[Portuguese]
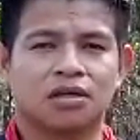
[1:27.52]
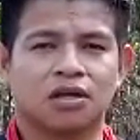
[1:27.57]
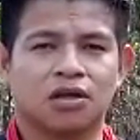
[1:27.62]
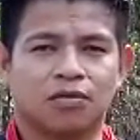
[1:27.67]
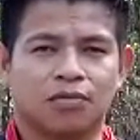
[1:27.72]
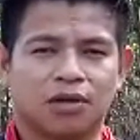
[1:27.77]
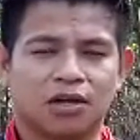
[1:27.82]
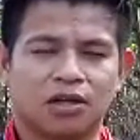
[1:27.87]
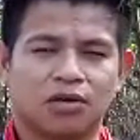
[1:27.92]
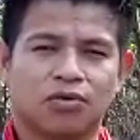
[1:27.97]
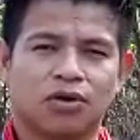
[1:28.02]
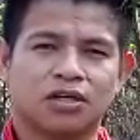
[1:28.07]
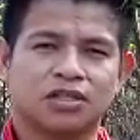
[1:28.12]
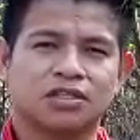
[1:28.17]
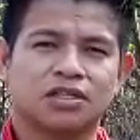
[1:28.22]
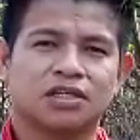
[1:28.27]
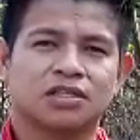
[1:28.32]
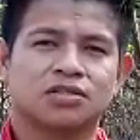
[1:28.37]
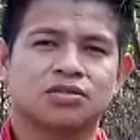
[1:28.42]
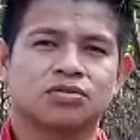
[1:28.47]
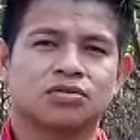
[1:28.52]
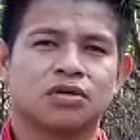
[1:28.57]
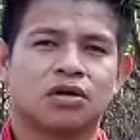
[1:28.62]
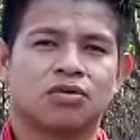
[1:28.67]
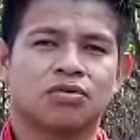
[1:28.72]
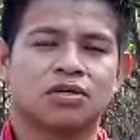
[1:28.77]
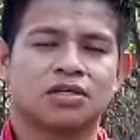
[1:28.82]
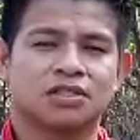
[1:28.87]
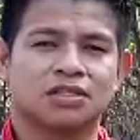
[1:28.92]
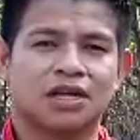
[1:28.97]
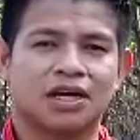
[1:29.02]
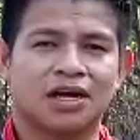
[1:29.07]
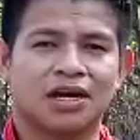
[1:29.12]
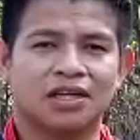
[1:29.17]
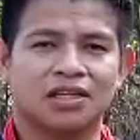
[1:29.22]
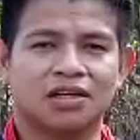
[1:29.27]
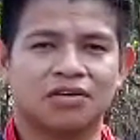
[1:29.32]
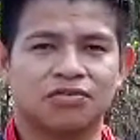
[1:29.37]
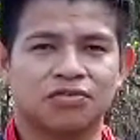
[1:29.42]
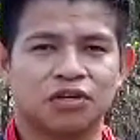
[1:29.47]
uma linguagem nacional que está
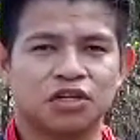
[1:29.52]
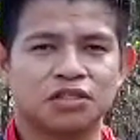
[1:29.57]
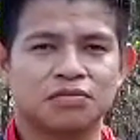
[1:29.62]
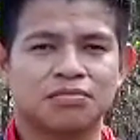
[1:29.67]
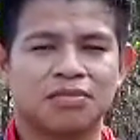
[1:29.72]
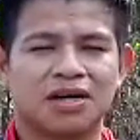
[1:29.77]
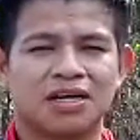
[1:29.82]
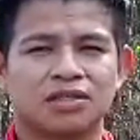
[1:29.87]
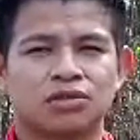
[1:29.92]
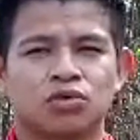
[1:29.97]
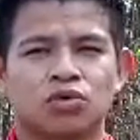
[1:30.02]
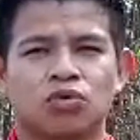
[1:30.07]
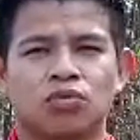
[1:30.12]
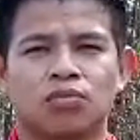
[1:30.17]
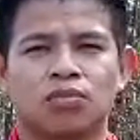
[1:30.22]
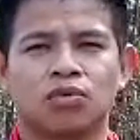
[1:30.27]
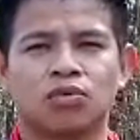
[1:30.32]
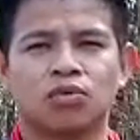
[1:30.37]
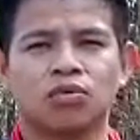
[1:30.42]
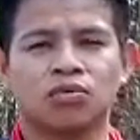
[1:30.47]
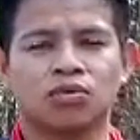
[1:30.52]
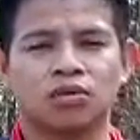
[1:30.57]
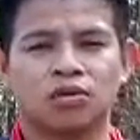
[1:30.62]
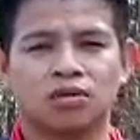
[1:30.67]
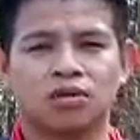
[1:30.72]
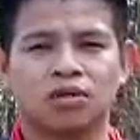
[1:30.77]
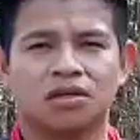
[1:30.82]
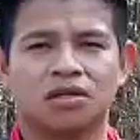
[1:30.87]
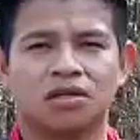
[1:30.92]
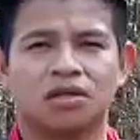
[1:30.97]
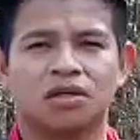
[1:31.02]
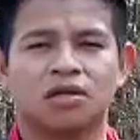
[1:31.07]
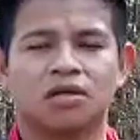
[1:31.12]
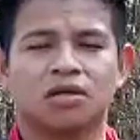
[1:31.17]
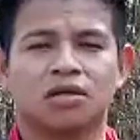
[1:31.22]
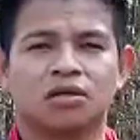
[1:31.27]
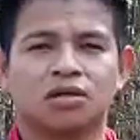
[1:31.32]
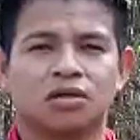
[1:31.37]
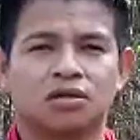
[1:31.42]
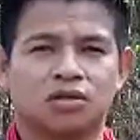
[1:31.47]
cada vez mais comum
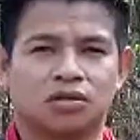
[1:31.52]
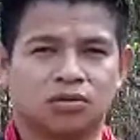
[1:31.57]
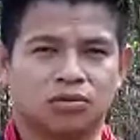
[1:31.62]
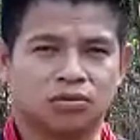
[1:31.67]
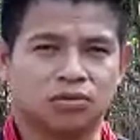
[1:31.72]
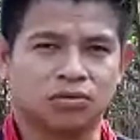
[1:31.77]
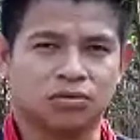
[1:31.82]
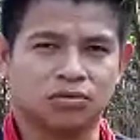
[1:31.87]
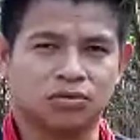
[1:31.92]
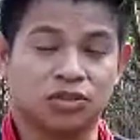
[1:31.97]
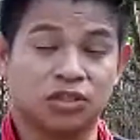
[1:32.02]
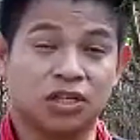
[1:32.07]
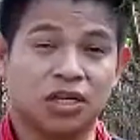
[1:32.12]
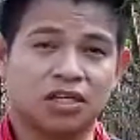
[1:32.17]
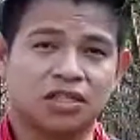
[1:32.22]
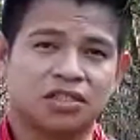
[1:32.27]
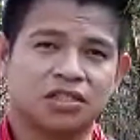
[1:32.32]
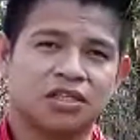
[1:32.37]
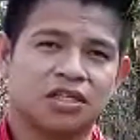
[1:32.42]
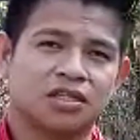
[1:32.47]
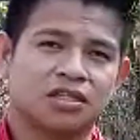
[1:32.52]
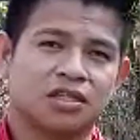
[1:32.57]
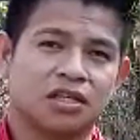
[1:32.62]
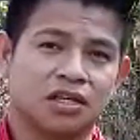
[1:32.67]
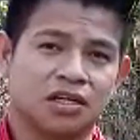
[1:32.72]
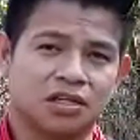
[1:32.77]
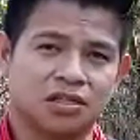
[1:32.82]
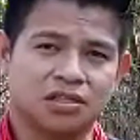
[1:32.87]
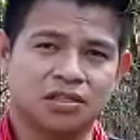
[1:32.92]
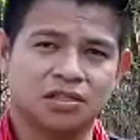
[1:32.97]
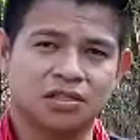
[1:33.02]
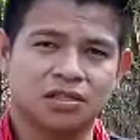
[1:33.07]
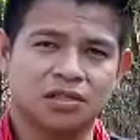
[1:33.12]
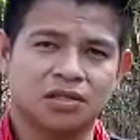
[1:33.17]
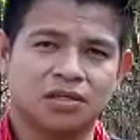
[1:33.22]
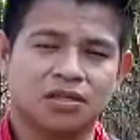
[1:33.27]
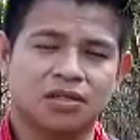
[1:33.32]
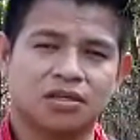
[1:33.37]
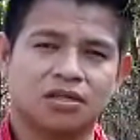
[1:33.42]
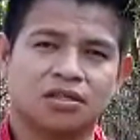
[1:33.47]
no dia a dia deles
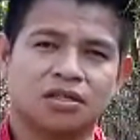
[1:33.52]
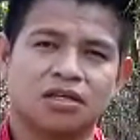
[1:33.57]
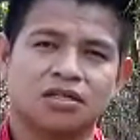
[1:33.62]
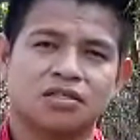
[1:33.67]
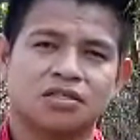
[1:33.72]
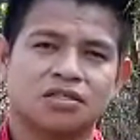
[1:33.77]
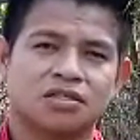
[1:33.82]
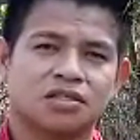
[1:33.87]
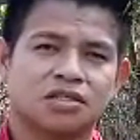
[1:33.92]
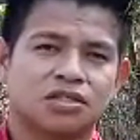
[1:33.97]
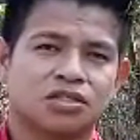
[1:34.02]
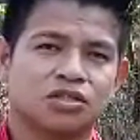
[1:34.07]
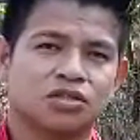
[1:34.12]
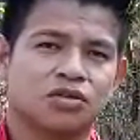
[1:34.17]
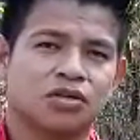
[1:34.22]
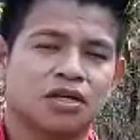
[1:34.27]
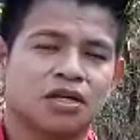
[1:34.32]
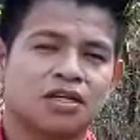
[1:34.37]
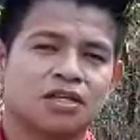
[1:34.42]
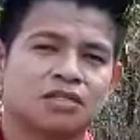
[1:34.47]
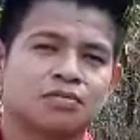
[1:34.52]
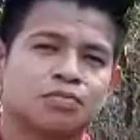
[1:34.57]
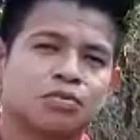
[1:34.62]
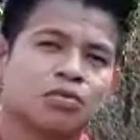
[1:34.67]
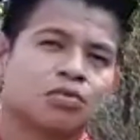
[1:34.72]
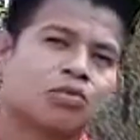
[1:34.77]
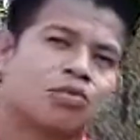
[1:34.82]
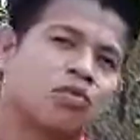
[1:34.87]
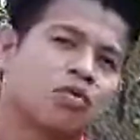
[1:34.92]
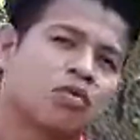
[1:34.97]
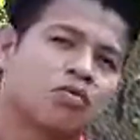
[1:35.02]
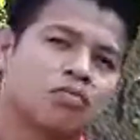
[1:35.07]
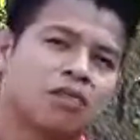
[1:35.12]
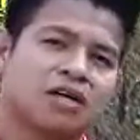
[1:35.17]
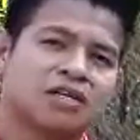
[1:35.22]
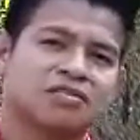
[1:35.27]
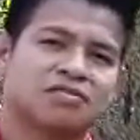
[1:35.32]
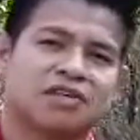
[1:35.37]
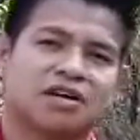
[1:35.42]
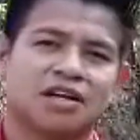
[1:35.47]
nesse sentido, eles procuram
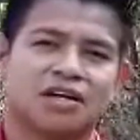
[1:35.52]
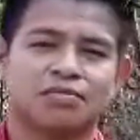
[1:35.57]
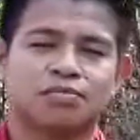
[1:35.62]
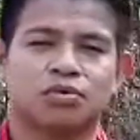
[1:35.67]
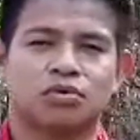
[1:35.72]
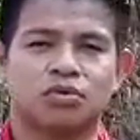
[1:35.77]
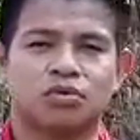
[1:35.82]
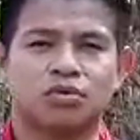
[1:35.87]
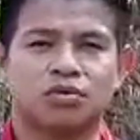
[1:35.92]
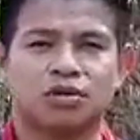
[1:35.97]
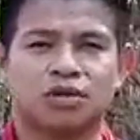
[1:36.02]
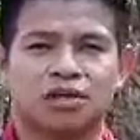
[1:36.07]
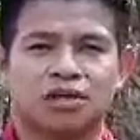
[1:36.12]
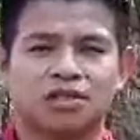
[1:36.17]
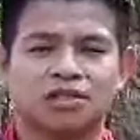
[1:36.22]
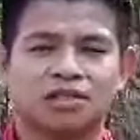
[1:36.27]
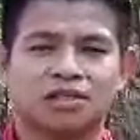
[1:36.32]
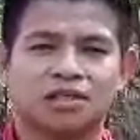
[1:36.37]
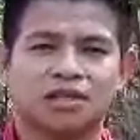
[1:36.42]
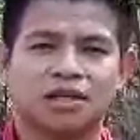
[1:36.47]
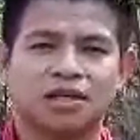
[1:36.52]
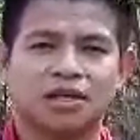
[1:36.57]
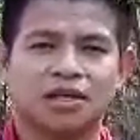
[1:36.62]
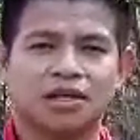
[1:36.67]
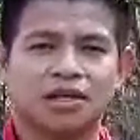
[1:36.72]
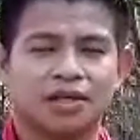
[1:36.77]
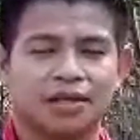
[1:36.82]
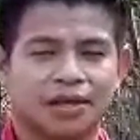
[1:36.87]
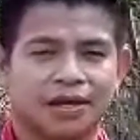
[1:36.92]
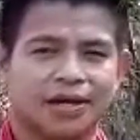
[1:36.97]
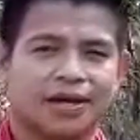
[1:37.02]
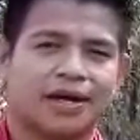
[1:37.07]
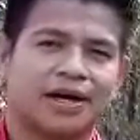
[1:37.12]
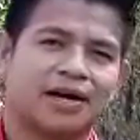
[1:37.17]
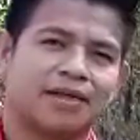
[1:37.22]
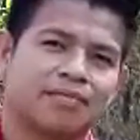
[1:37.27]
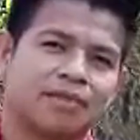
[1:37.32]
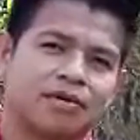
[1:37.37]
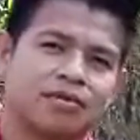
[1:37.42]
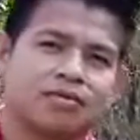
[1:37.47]
mais falar em português e
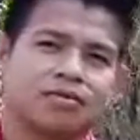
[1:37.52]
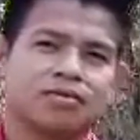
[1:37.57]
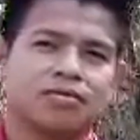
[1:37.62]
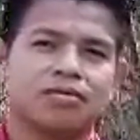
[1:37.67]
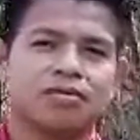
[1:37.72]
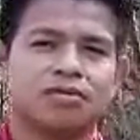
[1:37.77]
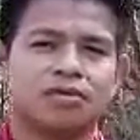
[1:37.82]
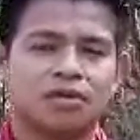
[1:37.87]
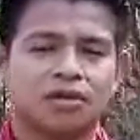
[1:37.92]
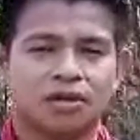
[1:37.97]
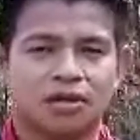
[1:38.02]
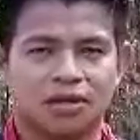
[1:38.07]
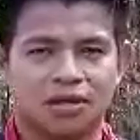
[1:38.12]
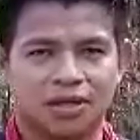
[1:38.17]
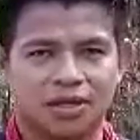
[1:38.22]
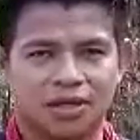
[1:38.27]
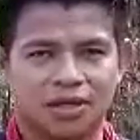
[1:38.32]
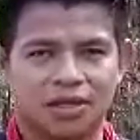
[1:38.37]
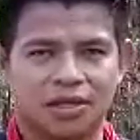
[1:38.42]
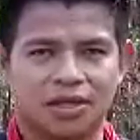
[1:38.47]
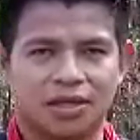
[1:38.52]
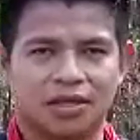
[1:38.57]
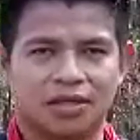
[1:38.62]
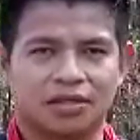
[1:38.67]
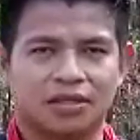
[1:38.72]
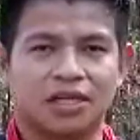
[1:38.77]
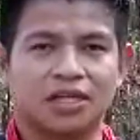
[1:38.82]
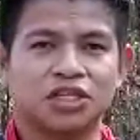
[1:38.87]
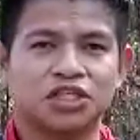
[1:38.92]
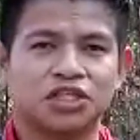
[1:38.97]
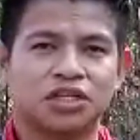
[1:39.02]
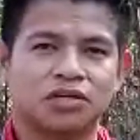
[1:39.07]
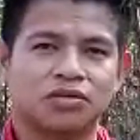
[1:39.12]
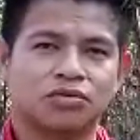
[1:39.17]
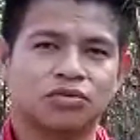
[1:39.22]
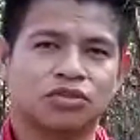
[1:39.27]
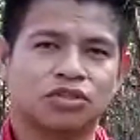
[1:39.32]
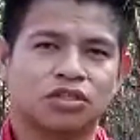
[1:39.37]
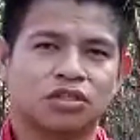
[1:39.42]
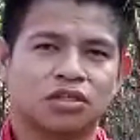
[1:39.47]
acabam é,
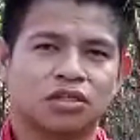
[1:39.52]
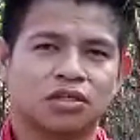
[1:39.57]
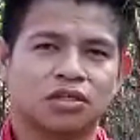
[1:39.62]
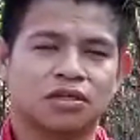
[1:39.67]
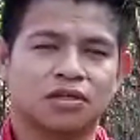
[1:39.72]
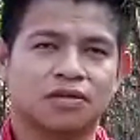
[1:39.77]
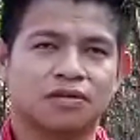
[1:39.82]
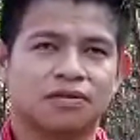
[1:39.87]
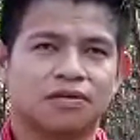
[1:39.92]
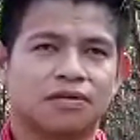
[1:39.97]
deixando de,